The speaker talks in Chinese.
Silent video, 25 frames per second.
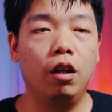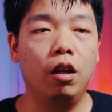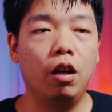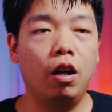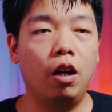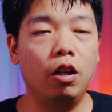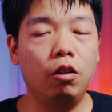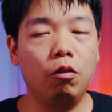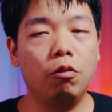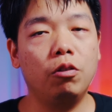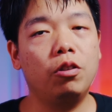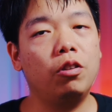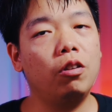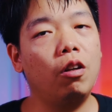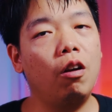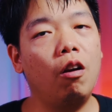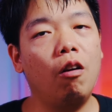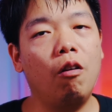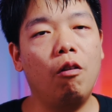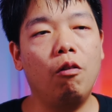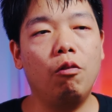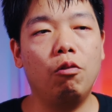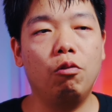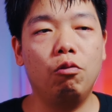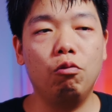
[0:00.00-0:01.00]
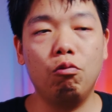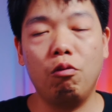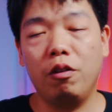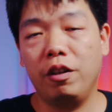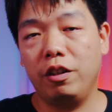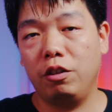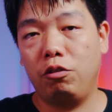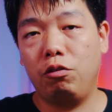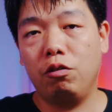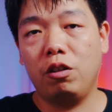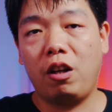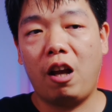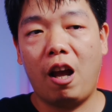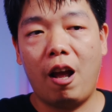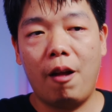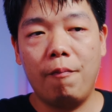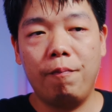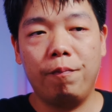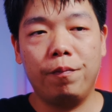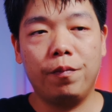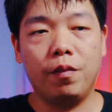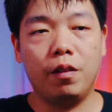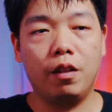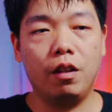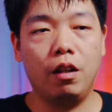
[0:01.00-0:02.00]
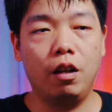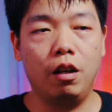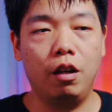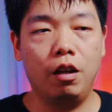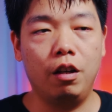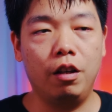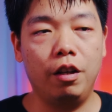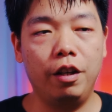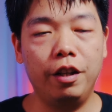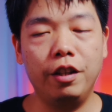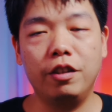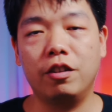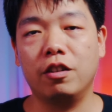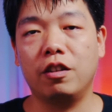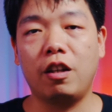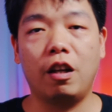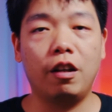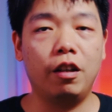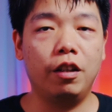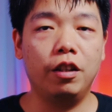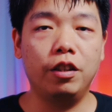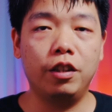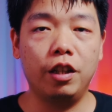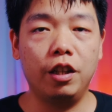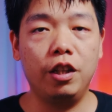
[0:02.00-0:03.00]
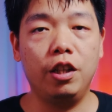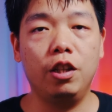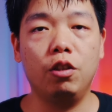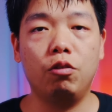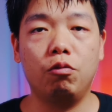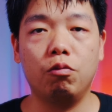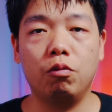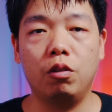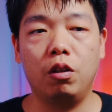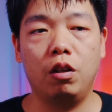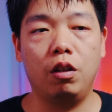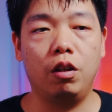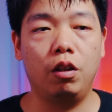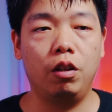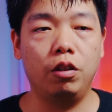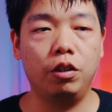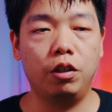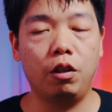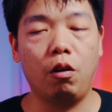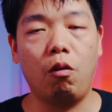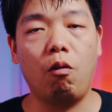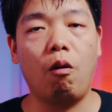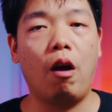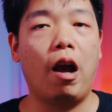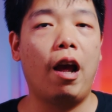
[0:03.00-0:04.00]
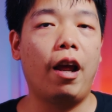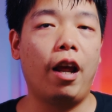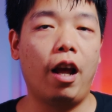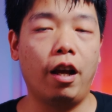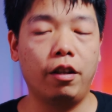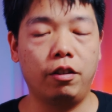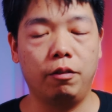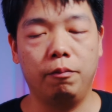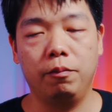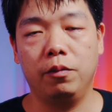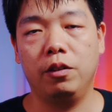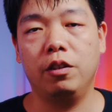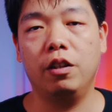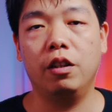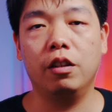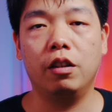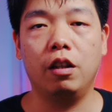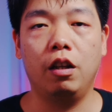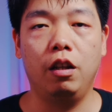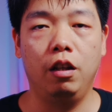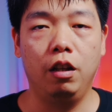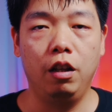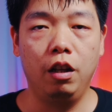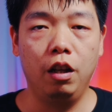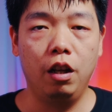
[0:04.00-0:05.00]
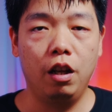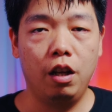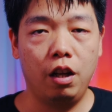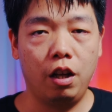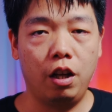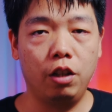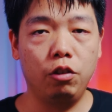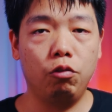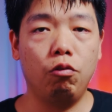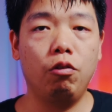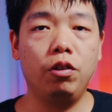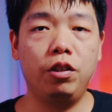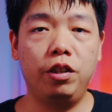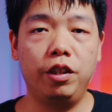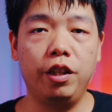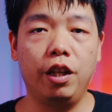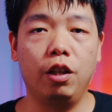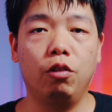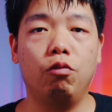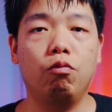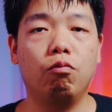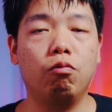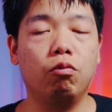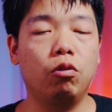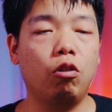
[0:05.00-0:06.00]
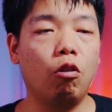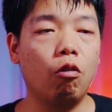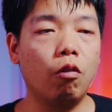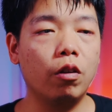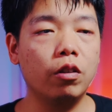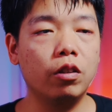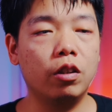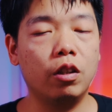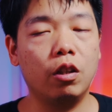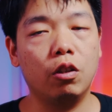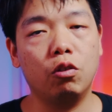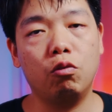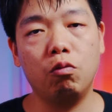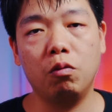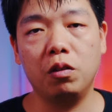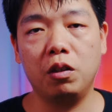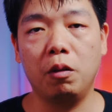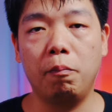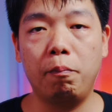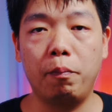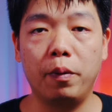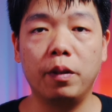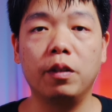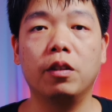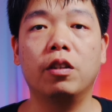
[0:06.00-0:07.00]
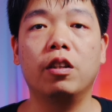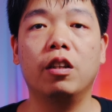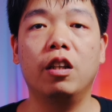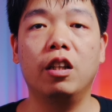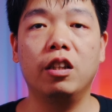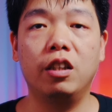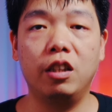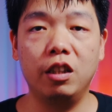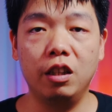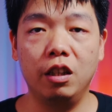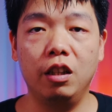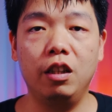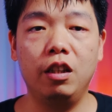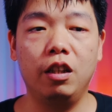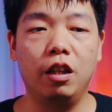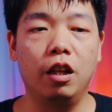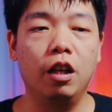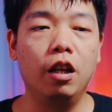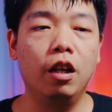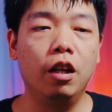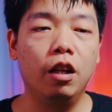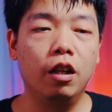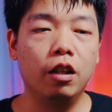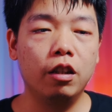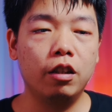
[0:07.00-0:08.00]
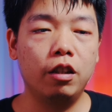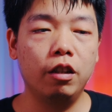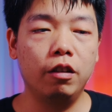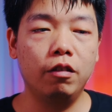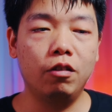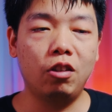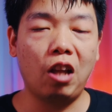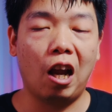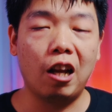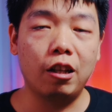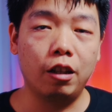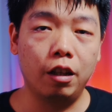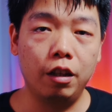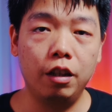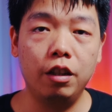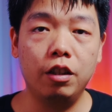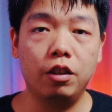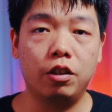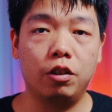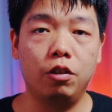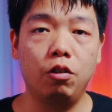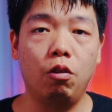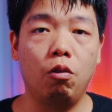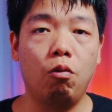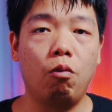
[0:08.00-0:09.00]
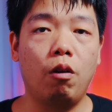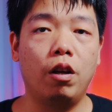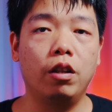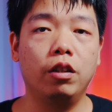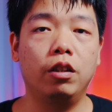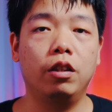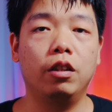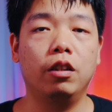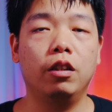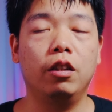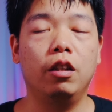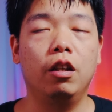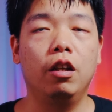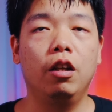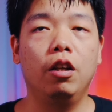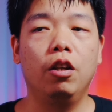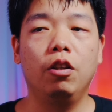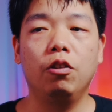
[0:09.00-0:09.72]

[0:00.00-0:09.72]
很多时候，如果你去看历史上的一些艺术的一些画呀什么之类的，很多解读都跟这个作者本身的经历跟大的历史有关系。